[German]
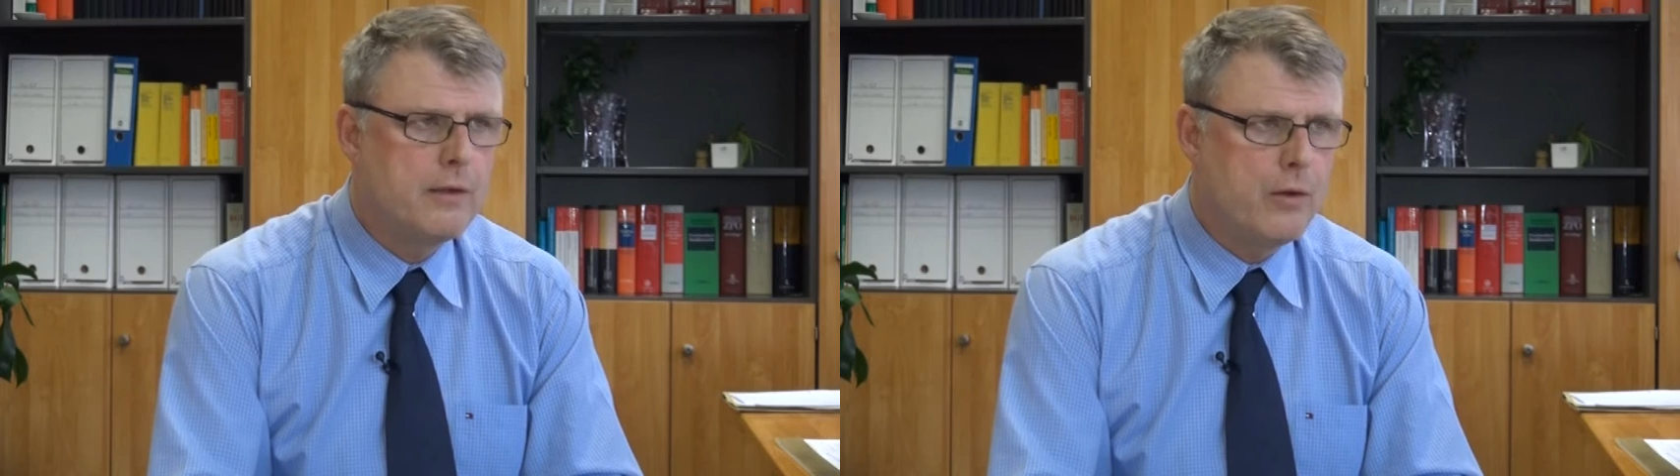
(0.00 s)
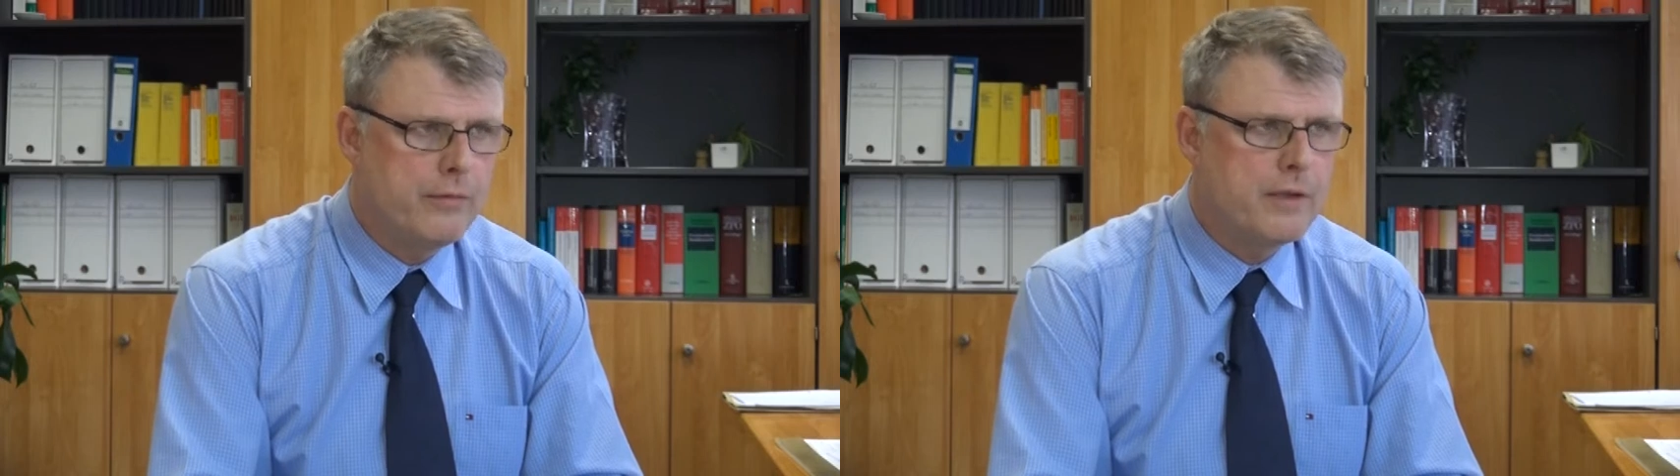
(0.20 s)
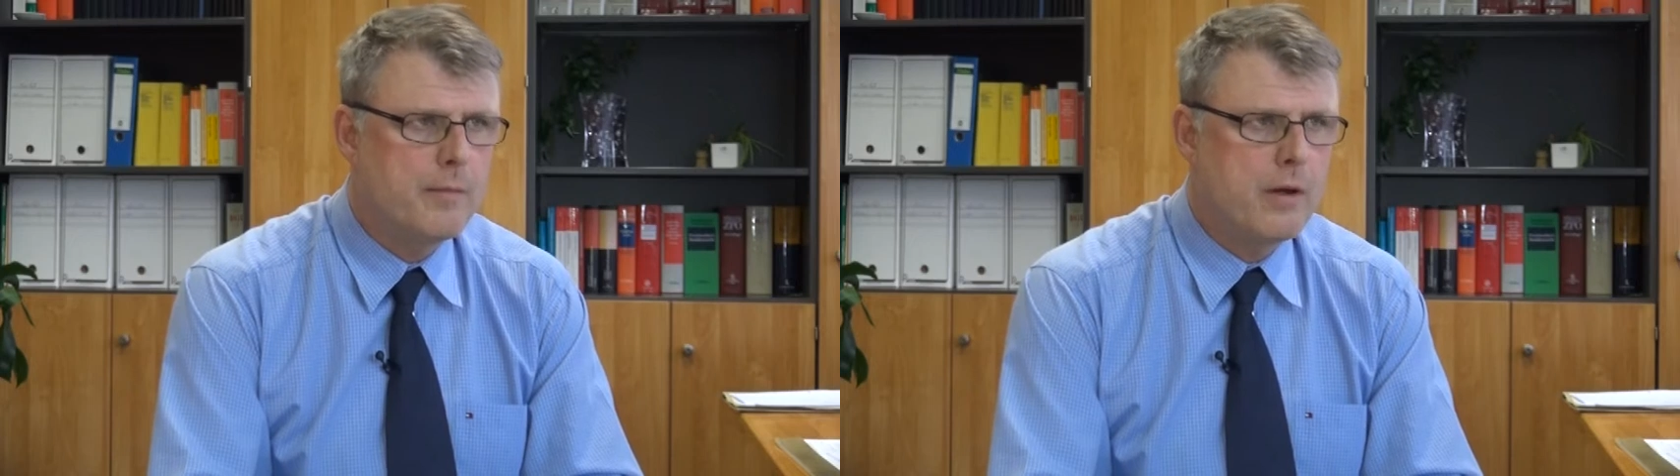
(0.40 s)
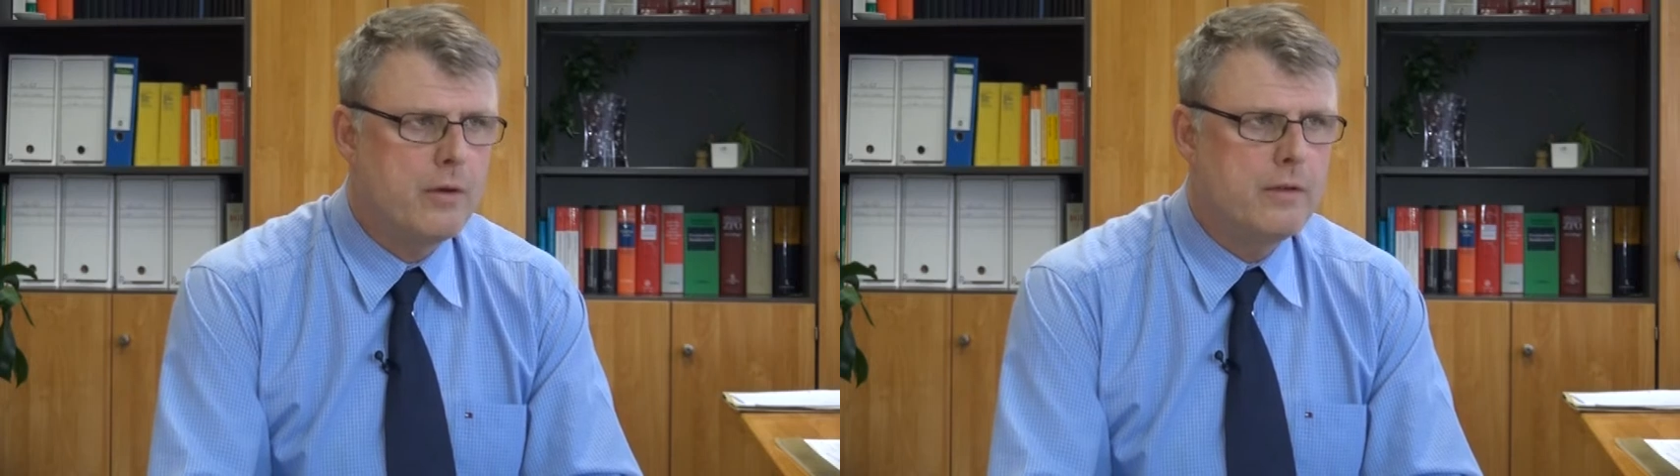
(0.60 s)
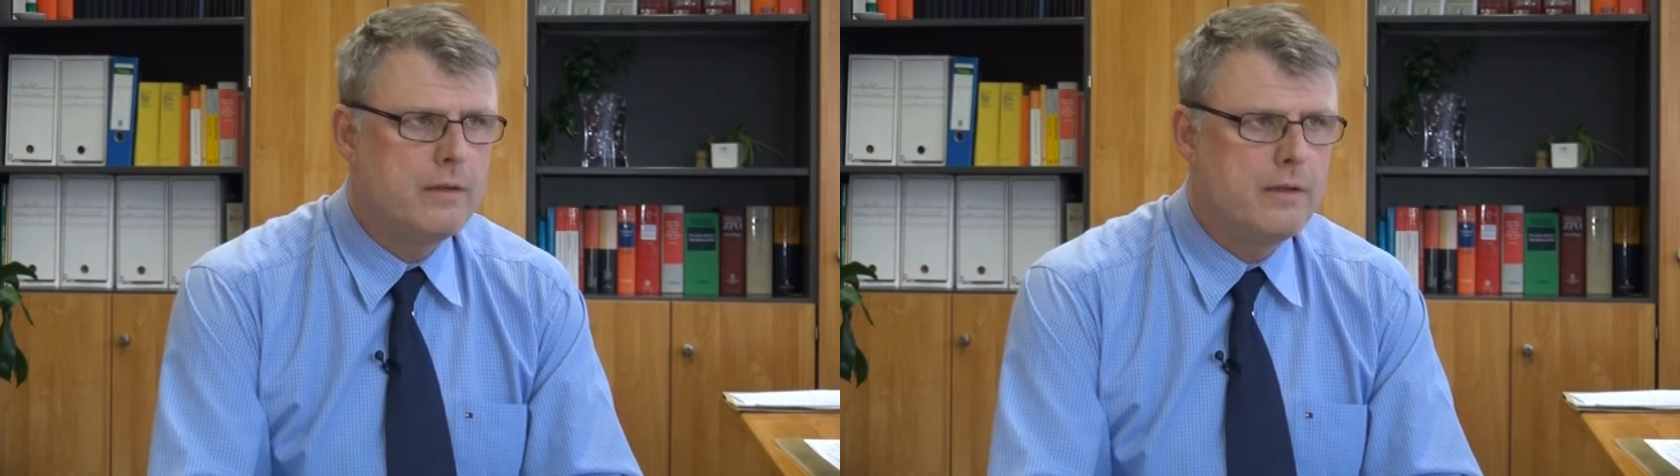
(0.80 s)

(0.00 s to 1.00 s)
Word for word: die öfter bauen,